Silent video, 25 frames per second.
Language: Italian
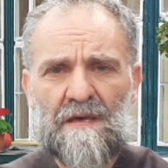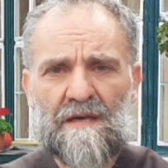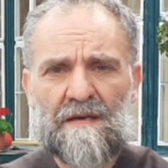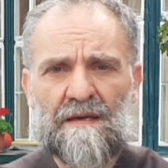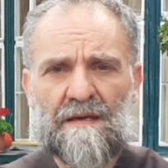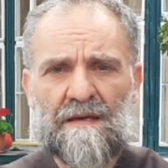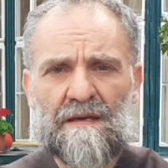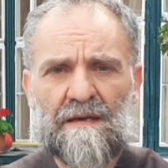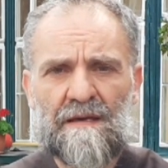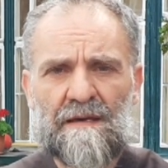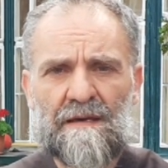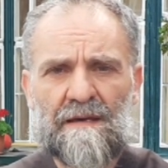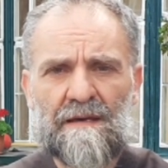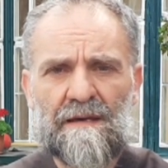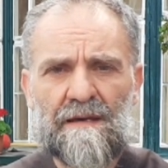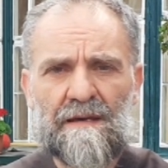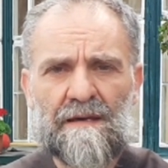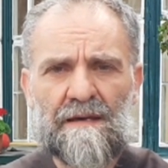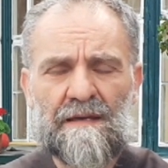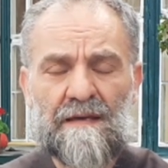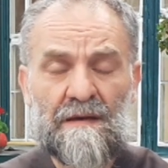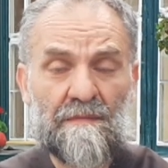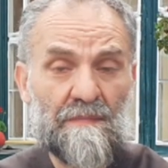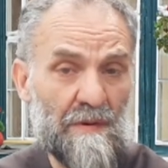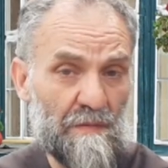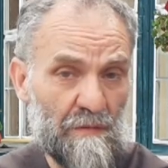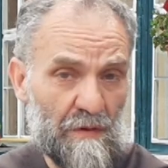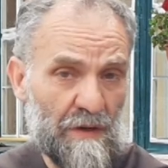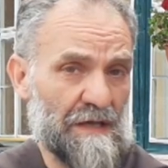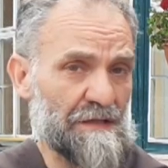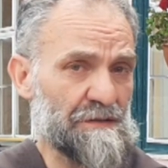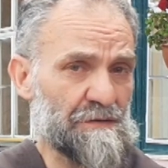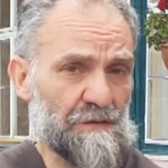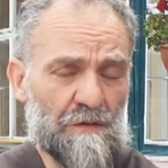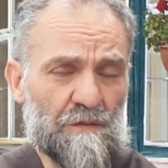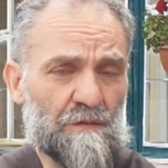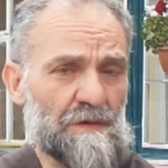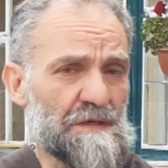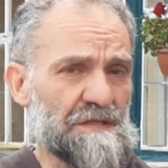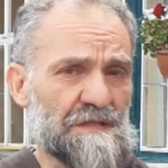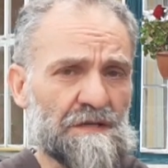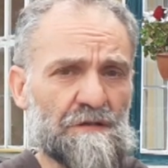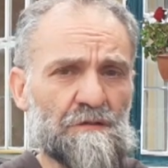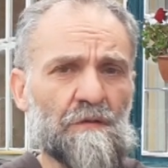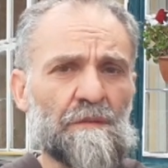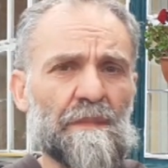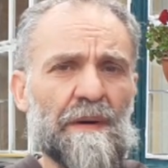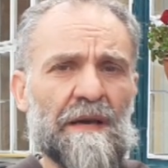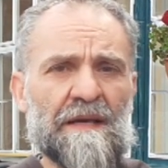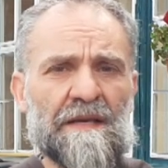eh, che abbiamo letto in queste
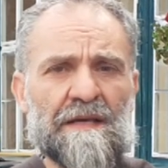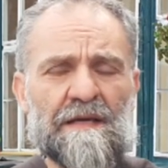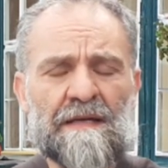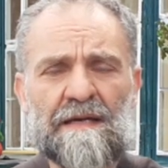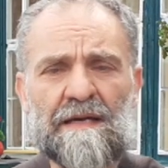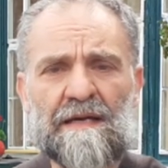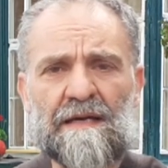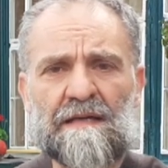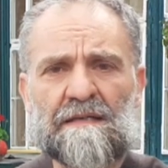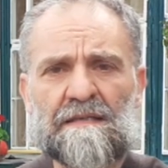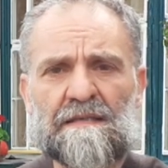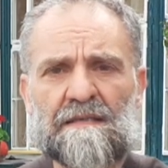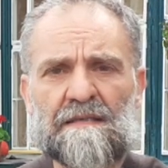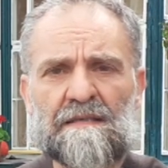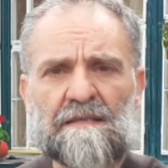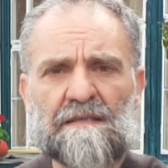domeniche.